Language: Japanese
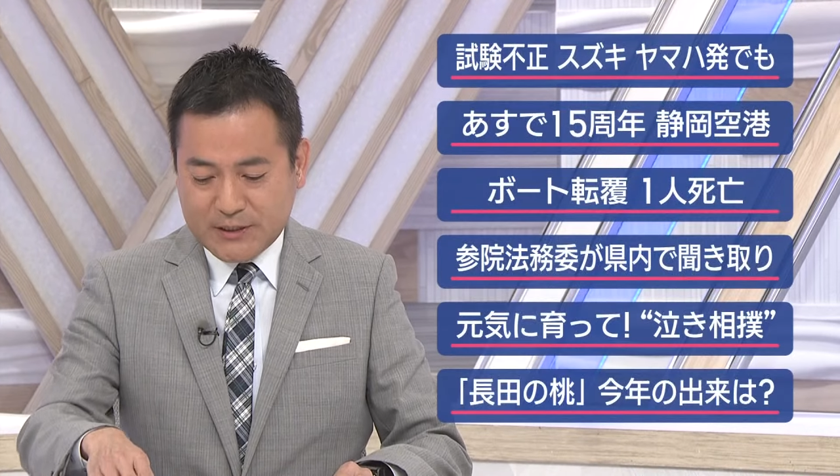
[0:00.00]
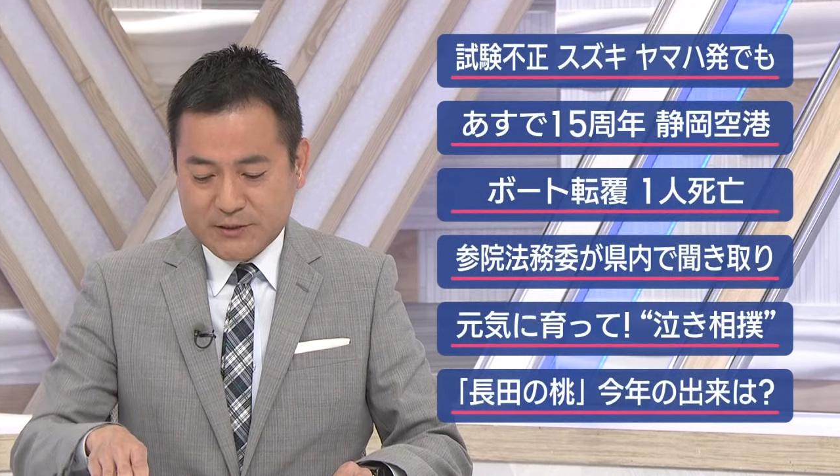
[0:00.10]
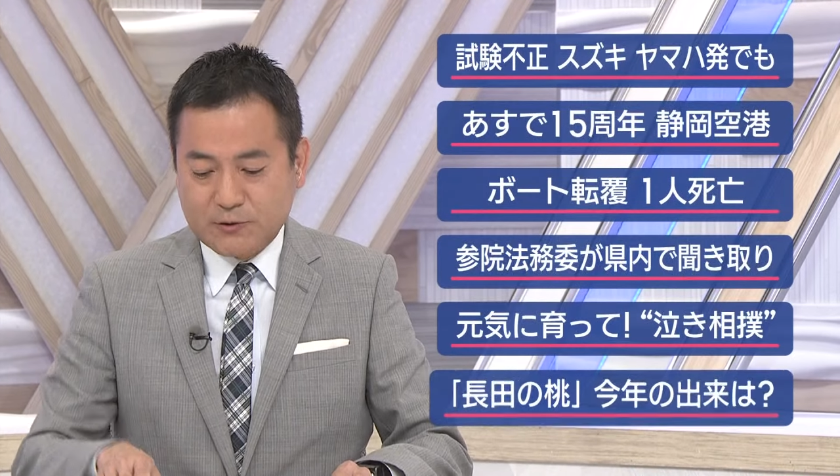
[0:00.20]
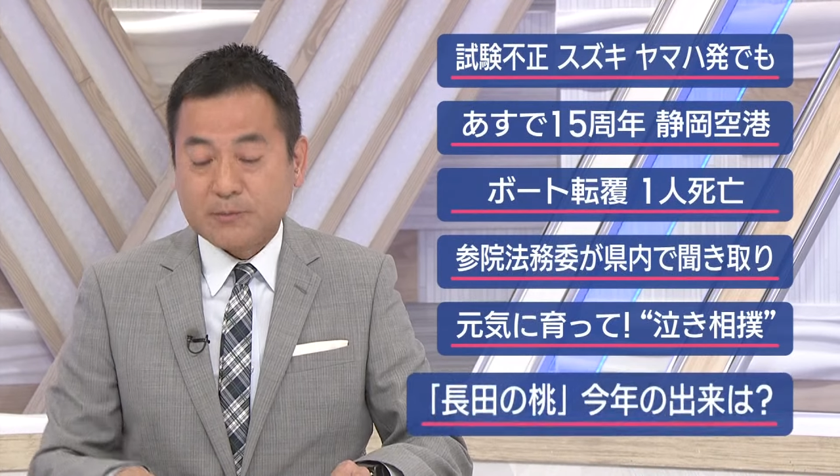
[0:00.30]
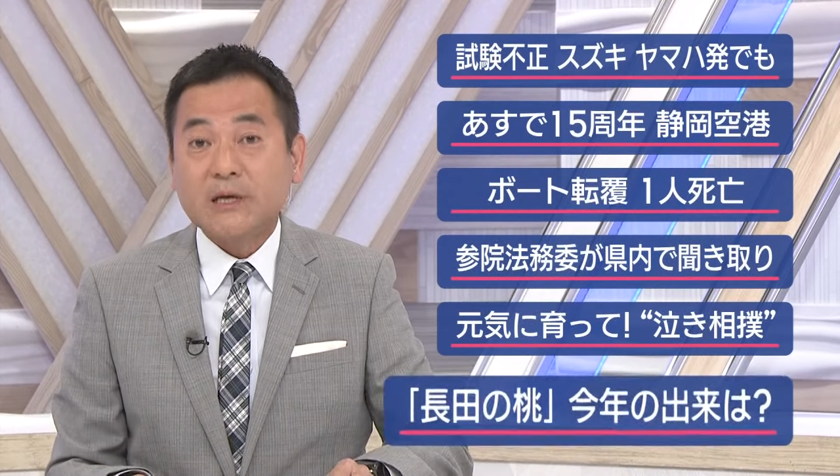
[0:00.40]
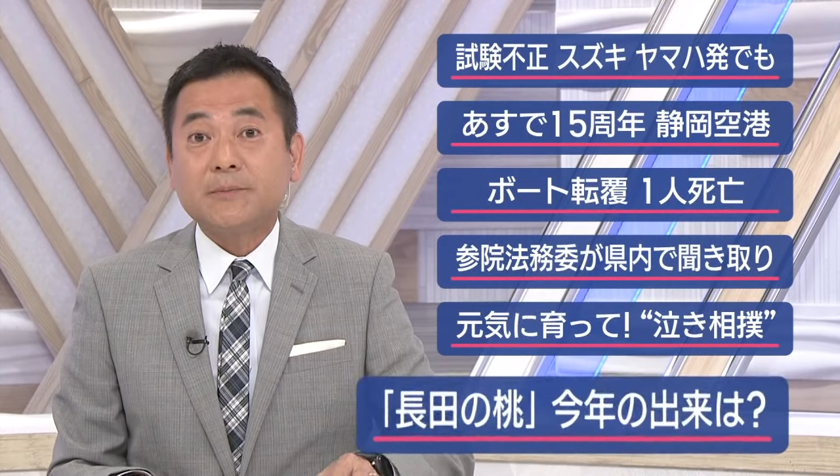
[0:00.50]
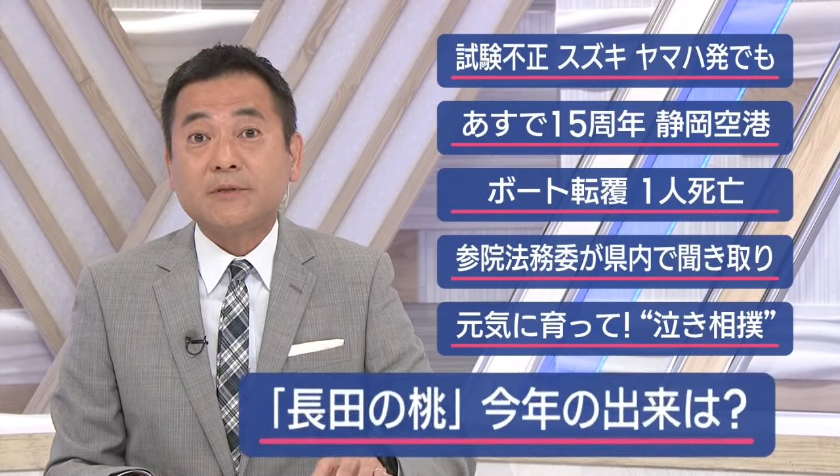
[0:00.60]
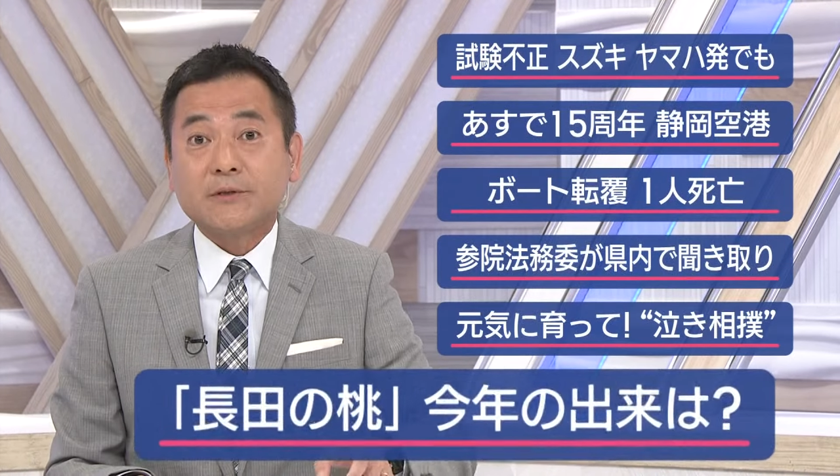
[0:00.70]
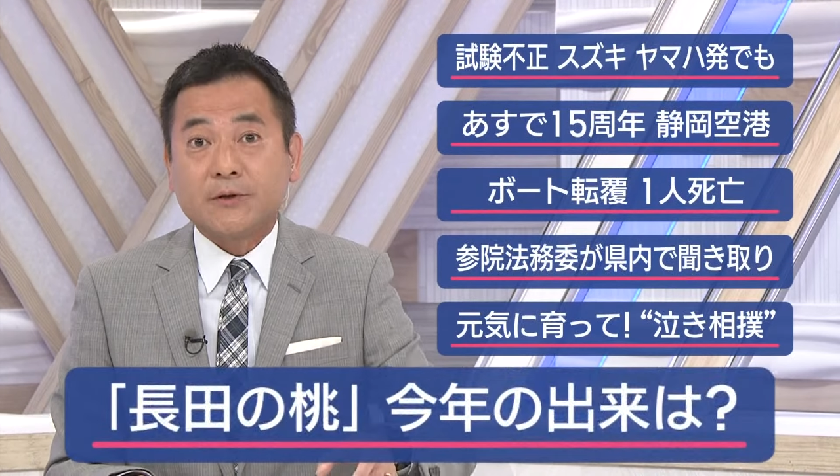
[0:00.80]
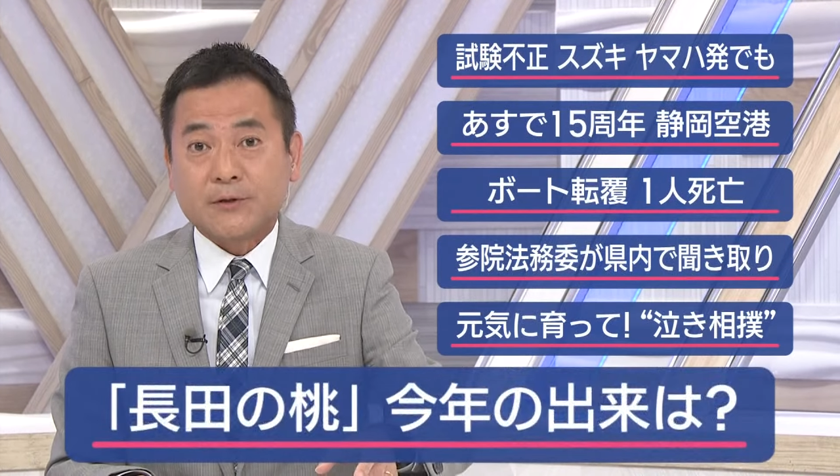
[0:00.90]
市の名
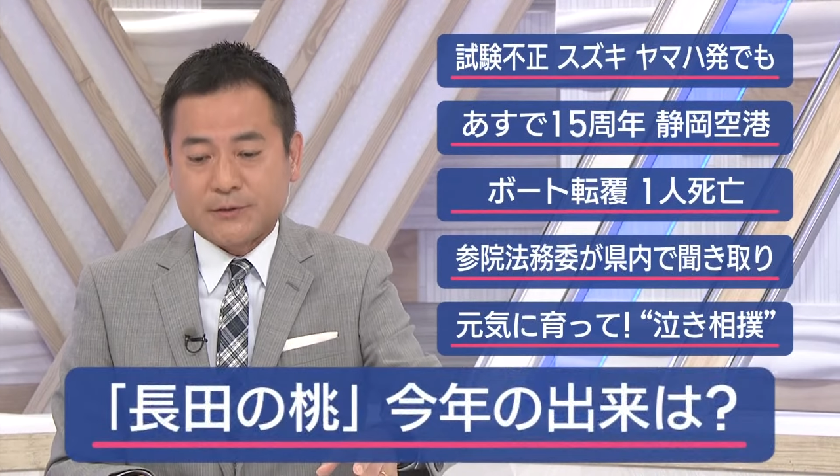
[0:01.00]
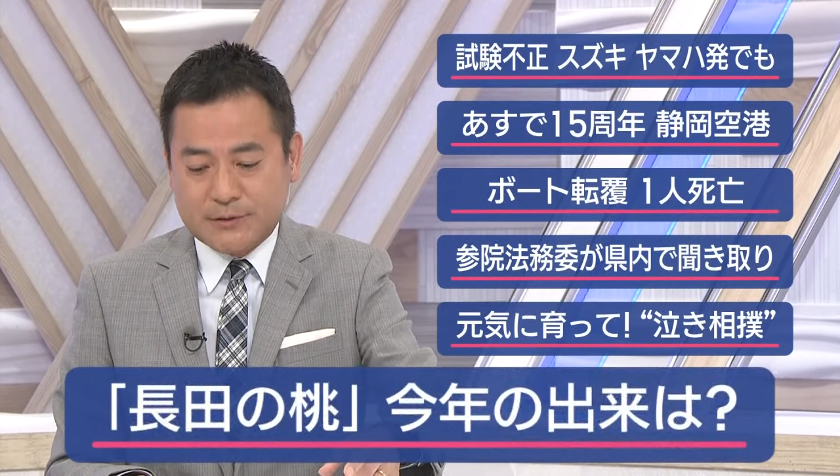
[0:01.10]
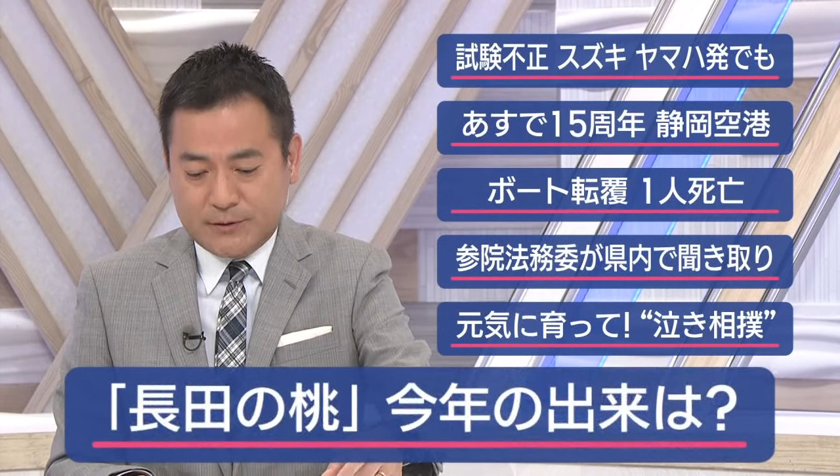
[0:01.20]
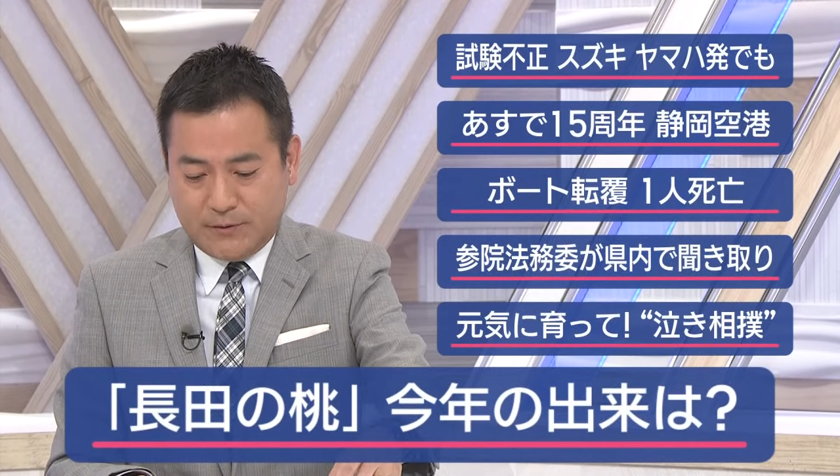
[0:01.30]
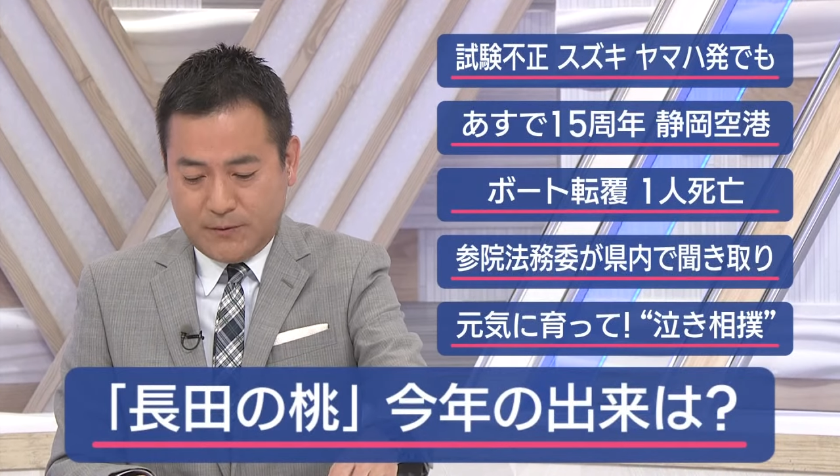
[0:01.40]
物の一つ